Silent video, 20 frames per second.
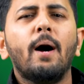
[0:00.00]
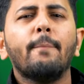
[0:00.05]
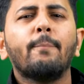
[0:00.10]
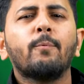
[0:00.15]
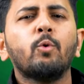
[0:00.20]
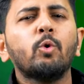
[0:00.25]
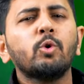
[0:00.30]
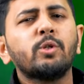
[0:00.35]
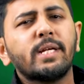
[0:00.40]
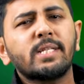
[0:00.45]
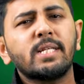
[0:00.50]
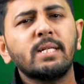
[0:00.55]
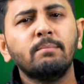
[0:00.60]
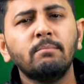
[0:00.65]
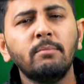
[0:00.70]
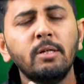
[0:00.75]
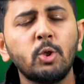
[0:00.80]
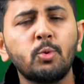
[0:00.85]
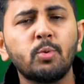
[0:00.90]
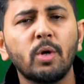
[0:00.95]
आपको जैसे
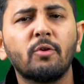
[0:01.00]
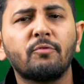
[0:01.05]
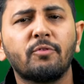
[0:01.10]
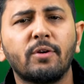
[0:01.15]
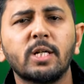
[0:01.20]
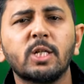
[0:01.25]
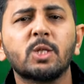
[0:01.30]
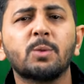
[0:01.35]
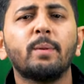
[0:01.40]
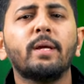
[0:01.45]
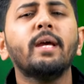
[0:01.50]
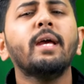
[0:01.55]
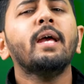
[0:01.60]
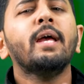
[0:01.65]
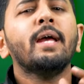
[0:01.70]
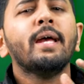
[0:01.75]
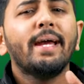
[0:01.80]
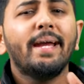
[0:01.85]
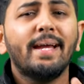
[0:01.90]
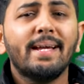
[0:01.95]
म्यूचुअल फंड्स में
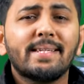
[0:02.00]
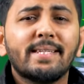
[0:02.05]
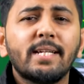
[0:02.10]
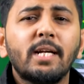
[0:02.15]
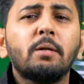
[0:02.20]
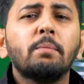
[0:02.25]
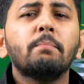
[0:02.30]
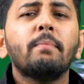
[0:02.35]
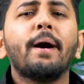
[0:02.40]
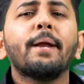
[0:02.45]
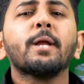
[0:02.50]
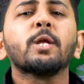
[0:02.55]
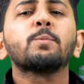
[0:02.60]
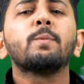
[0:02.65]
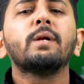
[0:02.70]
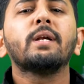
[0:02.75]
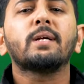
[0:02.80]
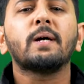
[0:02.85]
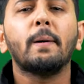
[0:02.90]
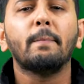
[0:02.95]
एसेट
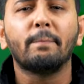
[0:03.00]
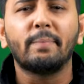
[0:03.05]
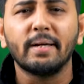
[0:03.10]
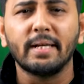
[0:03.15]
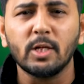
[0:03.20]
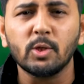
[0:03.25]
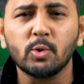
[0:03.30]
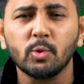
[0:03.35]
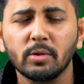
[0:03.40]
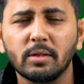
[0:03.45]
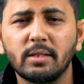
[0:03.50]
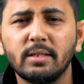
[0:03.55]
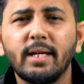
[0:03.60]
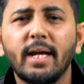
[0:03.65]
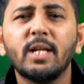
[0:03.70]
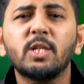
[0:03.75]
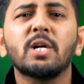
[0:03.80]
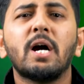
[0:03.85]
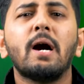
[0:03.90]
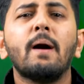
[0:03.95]
मैनेजमेंट कंपनीज होती
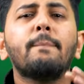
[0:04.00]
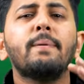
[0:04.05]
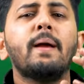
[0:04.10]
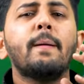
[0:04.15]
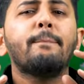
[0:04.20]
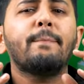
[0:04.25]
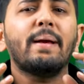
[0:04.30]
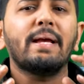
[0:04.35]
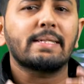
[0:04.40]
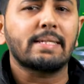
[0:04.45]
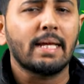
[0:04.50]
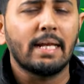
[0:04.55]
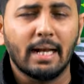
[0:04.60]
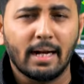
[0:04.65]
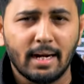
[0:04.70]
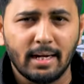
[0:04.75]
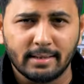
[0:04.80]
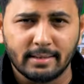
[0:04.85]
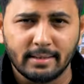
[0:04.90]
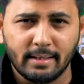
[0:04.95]
है जहां पे आप पैसे
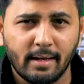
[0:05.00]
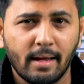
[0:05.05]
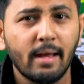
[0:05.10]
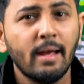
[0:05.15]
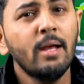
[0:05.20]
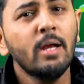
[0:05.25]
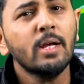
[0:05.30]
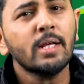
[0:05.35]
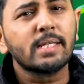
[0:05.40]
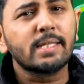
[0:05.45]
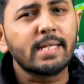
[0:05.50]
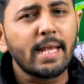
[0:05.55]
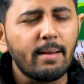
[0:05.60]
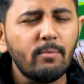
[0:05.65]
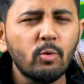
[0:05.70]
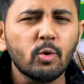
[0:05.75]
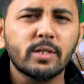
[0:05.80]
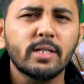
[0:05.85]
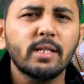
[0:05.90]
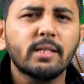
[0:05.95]
लगाते हैं
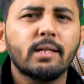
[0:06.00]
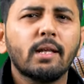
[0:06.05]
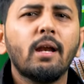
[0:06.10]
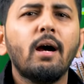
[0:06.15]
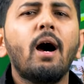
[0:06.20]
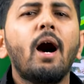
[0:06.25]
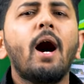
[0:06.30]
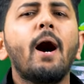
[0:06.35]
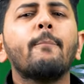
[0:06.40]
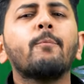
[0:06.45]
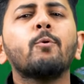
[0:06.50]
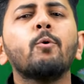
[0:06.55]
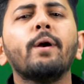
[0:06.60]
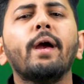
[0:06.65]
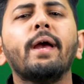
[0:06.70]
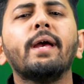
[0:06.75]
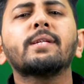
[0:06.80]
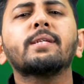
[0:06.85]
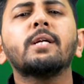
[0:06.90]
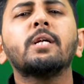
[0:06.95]
सेम उसी तरह आपको
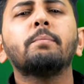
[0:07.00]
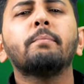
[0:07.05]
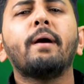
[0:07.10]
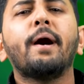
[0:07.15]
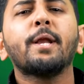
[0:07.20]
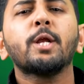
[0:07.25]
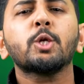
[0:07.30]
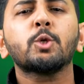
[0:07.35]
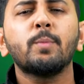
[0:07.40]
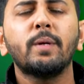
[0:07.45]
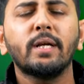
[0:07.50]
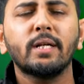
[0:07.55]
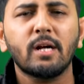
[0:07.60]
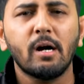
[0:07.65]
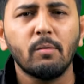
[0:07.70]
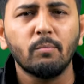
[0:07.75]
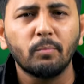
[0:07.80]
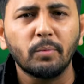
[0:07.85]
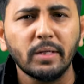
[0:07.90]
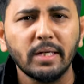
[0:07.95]
एसेट मैनेजमेंट
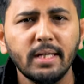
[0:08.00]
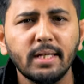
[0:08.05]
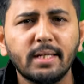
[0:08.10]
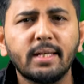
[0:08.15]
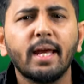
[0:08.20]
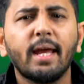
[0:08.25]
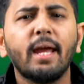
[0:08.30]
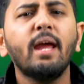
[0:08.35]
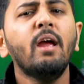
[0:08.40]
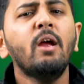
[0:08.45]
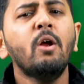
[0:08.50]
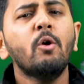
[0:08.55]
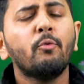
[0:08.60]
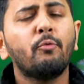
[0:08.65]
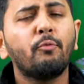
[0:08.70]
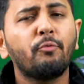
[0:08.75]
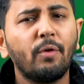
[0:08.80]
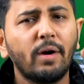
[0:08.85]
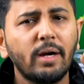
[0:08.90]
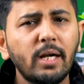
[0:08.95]
कंपनी के
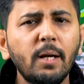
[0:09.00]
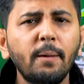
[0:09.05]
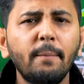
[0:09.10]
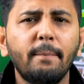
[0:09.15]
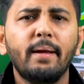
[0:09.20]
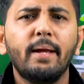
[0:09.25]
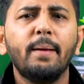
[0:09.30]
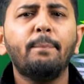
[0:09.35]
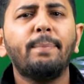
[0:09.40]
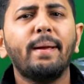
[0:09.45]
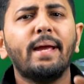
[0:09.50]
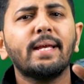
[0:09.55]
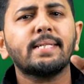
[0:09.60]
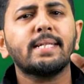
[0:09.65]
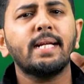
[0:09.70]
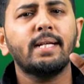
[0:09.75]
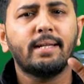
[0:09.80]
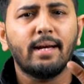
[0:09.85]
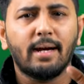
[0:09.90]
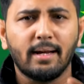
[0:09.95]
फंड में
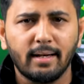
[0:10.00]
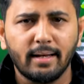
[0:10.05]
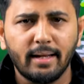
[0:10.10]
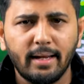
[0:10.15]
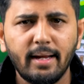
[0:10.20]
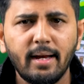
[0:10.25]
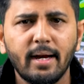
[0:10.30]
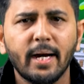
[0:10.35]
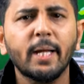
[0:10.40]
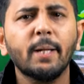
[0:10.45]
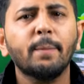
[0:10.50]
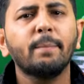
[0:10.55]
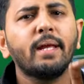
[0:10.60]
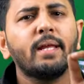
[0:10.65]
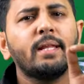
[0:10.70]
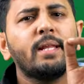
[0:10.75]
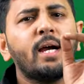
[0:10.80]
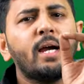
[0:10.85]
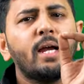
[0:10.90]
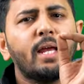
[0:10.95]
पैसे डालने हैं हर
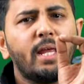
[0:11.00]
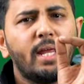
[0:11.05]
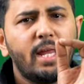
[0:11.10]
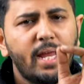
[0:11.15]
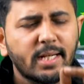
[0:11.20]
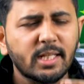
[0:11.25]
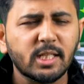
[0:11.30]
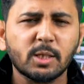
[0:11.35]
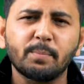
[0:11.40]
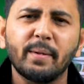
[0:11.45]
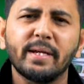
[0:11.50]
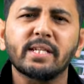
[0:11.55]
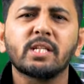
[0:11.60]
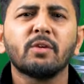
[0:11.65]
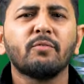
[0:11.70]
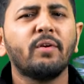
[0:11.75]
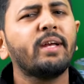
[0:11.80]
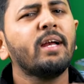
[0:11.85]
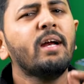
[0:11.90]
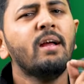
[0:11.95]
महीना एक
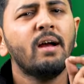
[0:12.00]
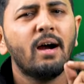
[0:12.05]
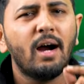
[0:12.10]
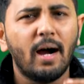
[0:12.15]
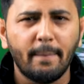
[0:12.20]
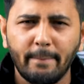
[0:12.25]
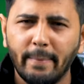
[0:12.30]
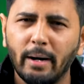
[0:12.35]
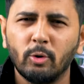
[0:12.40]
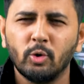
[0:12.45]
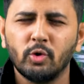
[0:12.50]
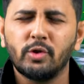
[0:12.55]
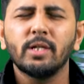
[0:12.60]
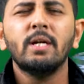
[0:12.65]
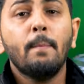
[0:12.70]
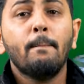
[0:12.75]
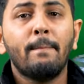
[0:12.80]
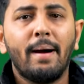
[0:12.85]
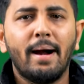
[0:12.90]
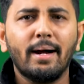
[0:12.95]
स्पेसिफिक अमाउंट
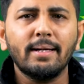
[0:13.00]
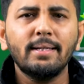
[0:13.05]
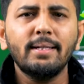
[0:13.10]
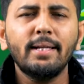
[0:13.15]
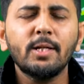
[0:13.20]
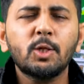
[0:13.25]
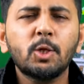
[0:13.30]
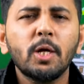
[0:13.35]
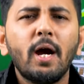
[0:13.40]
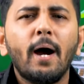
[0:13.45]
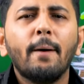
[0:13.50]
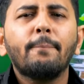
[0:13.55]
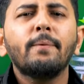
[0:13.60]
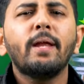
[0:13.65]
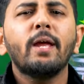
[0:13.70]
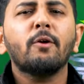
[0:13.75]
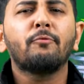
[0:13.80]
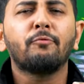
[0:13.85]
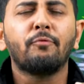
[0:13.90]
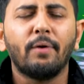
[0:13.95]
मान लीजिए
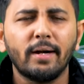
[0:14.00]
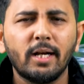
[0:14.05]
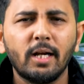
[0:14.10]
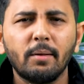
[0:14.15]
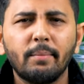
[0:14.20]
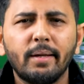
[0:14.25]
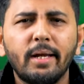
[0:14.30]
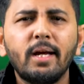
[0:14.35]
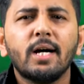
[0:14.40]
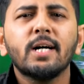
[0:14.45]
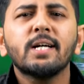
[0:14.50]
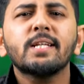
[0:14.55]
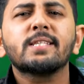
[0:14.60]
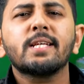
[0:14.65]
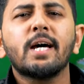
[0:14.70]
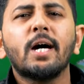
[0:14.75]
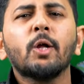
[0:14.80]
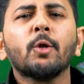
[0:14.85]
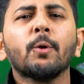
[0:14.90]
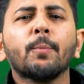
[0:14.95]
आपने एक फंड में
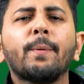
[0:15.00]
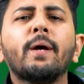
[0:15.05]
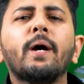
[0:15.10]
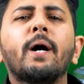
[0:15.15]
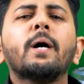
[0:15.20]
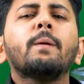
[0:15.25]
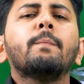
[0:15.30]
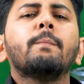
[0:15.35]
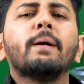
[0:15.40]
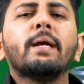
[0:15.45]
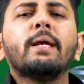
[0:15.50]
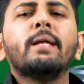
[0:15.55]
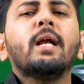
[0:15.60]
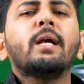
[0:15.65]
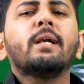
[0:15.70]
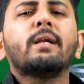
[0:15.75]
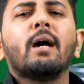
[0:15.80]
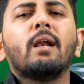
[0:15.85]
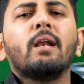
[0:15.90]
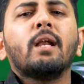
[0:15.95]
हजार रुपए हर महीना
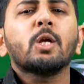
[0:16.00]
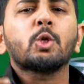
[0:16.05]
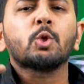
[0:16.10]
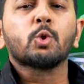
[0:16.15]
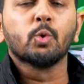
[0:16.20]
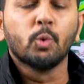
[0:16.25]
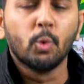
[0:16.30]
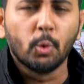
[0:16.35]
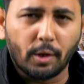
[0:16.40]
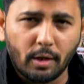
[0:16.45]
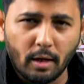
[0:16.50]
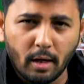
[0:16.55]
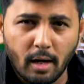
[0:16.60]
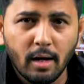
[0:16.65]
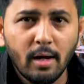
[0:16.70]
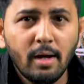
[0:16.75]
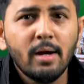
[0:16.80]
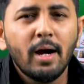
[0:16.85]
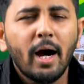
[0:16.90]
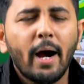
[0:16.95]
डालना शुरू किया
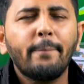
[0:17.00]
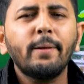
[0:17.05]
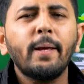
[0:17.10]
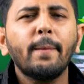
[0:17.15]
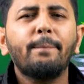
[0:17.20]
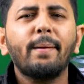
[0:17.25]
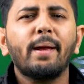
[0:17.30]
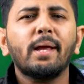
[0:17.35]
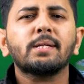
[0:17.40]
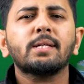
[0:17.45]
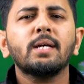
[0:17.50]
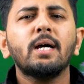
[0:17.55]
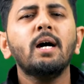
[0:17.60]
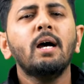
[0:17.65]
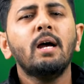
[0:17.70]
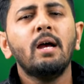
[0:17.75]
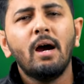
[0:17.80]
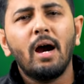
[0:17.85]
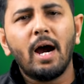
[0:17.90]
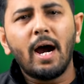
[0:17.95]
अब ये पैसा
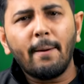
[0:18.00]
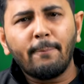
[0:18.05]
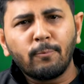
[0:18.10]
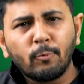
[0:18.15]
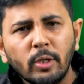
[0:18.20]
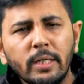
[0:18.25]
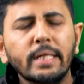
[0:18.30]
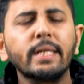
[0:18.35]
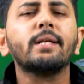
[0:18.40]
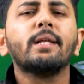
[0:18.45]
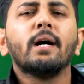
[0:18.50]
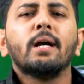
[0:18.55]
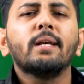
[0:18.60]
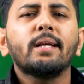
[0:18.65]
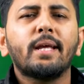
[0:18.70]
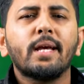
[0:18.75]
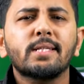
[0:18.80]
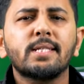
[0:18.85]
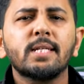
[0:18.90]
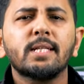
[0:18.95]
आपको रिटर्न
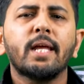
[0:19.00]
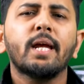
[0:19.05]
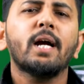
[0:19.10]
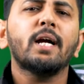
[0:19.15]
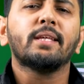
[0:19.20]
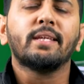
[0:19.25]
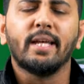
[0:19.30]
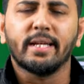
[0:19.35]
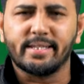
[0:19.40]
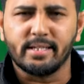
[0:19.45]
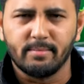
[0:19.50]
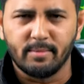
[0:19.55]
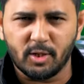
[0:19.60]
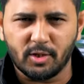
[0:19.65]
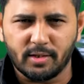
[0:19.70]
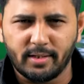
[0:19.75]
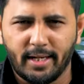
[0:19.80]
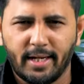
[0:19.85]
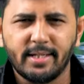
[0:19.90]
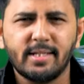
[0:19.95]
कैसे देगा ये
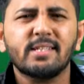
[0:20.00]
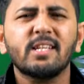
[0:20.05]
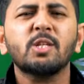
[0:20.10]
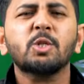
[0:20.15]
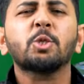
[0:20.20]
समझते हैं जैसे